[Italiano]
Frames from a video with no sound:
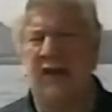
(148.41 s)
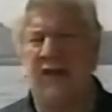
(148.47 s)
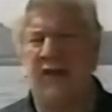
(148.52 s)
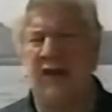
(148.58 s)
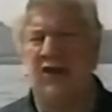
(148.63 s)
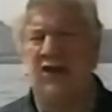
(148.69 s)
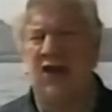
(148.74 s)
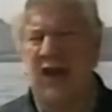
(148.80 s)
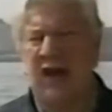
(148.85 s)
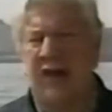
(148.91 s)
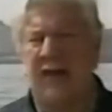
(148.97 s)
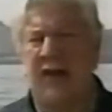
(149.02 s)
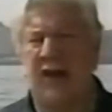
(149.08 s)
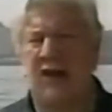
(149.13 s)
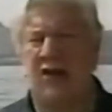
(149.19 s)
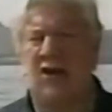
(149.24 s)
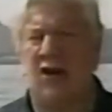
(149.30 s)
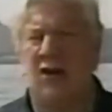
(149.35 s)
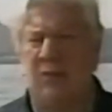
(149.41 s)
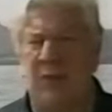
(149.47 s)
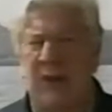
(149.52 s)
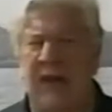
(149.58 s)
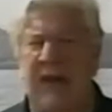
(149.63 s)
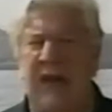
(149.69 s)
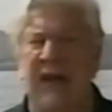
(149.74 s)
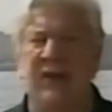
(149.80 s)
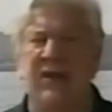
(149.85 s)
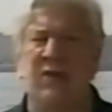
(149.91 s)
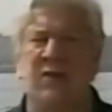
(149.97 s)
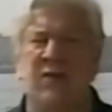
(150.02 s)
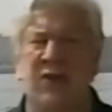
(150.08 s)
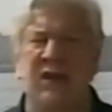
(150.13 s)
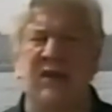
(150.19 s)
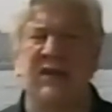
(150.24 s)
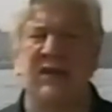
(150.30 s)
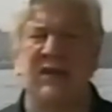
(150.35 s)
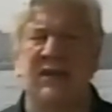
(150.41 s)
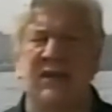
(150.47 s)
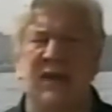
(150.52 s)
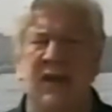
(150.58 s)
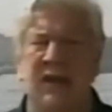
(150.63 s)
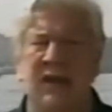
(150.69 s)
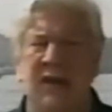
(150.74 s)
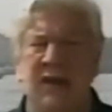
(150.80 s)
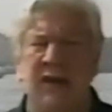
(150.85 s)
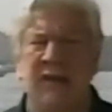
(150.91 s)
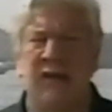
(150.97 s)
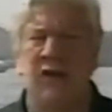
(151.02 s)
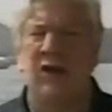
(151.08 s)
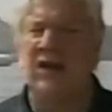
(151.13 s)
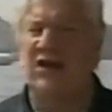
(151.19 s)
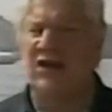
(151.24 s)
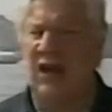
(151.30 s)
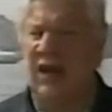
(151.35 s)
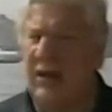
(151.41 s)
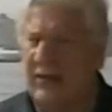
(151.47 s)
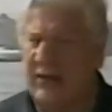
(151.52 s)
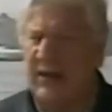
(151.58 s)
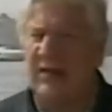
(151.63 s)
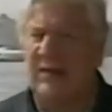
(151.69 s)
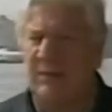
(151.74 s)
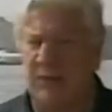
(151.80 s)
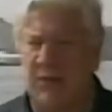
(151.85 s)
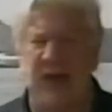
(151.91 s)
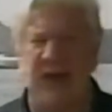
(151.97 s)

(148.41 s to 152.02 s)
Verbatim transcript: e scambiarsi fra loro dei regali per i reciproci